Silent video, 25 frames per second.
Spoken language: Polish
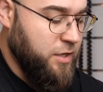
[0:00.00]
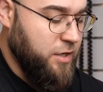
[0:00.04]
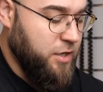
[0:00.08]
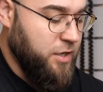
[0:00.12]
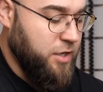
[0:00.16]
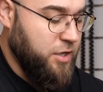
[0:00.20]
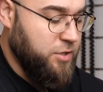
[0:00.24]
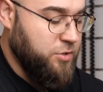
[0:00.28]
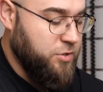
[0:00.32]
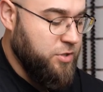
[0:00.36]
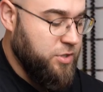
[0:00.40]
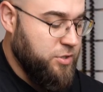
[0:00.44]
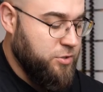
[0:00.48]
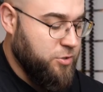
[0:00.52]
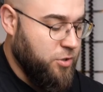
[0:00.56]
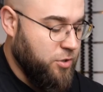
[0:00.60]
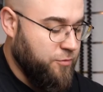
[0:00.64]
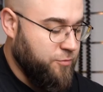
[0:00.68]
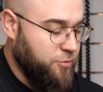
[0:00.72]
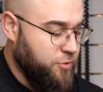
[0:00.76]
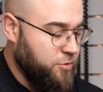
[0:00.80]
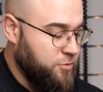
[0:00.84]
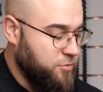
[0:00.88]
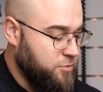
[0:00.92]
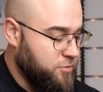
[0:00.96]
E,
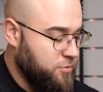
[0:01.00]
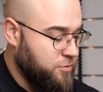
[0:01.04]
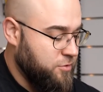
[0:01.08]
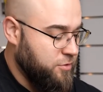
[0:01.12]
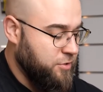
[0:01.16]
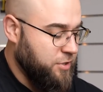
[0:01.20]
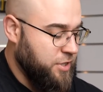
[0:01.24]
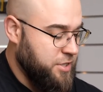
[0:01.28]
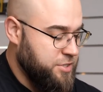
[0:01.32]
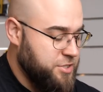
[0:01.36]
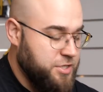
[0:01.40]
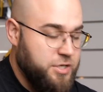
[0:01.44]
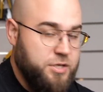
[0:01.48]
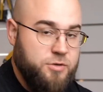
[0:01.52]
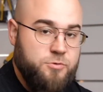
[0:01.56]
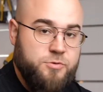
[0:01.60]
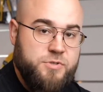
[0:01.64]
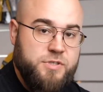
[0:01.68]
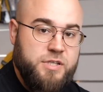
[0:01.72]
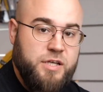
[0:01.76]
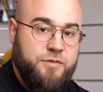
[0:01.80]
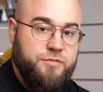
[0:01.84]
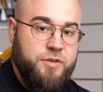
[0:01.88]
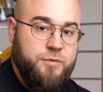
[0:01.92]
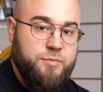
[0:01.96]
dodatkowo, jeżeli
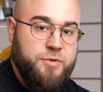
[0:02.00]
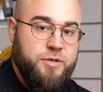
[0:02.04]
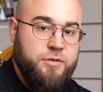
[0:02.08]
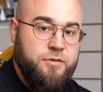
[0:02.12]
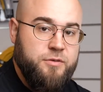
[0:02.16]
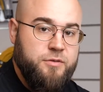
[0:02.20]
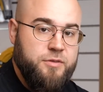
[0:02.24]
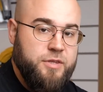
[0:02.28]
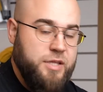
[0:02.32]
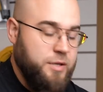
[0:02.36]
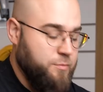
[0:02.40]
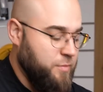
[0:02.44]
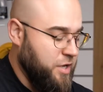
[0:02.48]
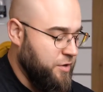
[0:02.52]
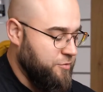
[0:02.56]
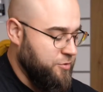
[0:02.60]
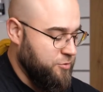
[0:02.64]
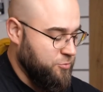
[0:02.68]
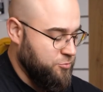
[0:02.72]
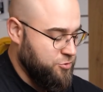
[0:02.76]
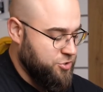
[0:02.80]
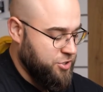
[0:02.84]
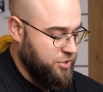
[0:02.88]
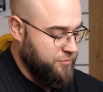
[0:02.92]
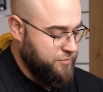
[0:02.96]
ustawimy te
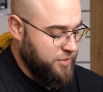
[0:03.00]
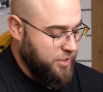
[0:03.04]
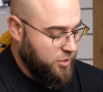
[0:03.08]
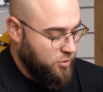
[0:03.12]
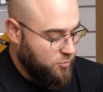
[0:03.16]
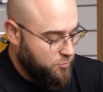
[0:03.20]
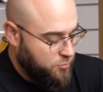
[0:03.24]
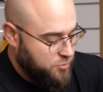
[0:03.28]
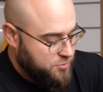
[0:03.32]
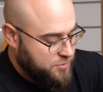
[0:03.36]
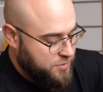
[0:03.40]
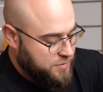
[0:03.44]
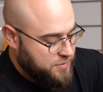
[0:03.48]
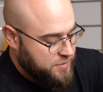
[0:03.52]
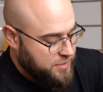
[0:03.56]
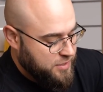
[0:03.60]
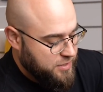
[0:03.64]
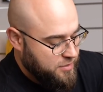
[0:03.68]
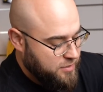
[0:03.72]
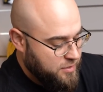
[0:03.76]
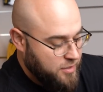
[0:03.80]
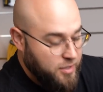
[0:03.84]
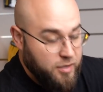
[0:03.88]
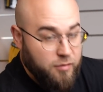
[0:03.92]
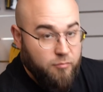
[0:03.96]
małe nóżki w taką
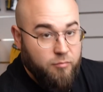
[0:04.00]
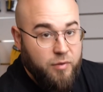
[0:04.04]
pozycję,